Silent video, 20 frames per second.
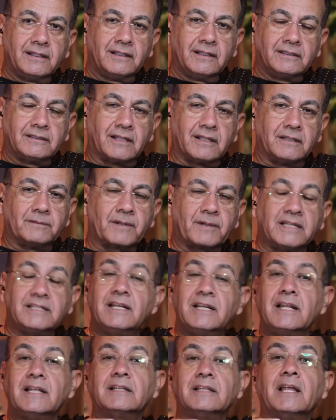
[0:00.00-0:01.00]
طيب
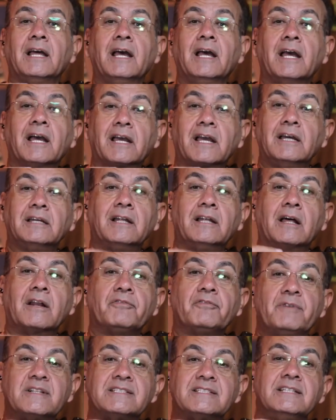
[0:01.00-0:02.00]
خلينا خلينا نعرف
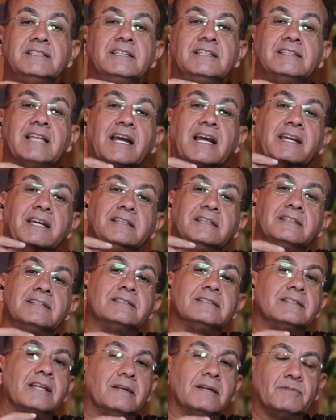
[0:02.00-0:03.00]
بس انت اتاكدتي
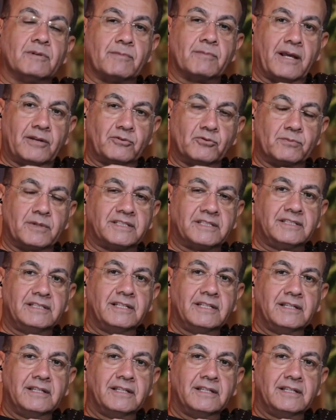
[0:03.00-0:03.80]
ازاي من المعلومه دي